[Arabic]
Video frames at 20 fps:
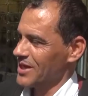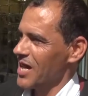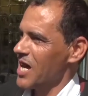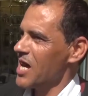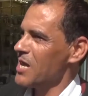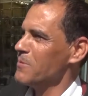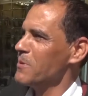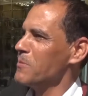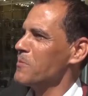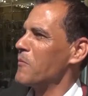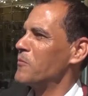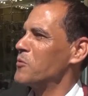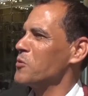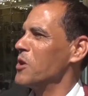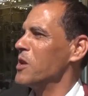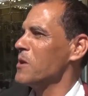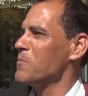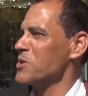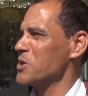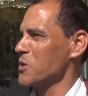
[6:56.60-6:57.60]
قلبي
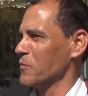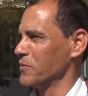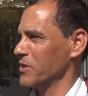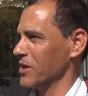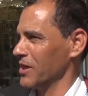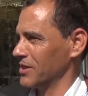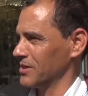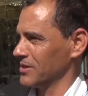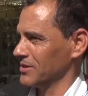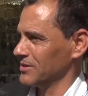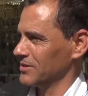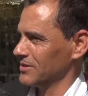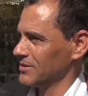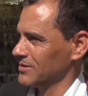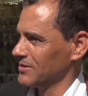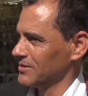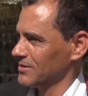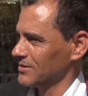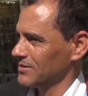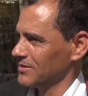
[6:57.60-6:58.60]
مفتوح لما شفتك
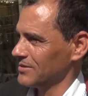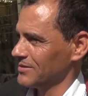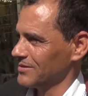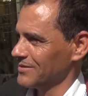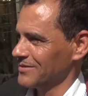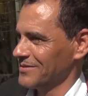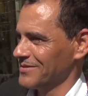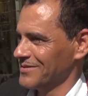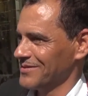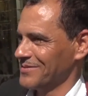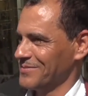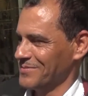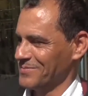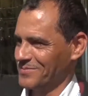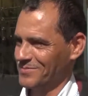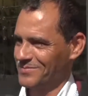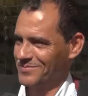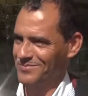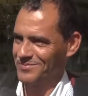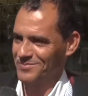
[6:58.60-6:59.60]
الله يسعدك
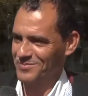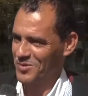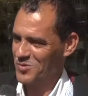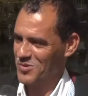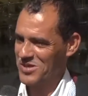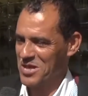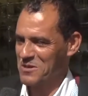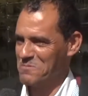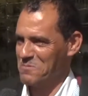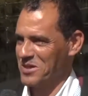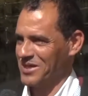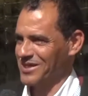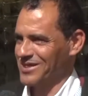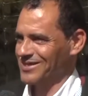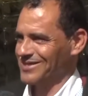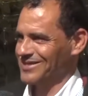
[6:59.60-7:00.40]
سلمك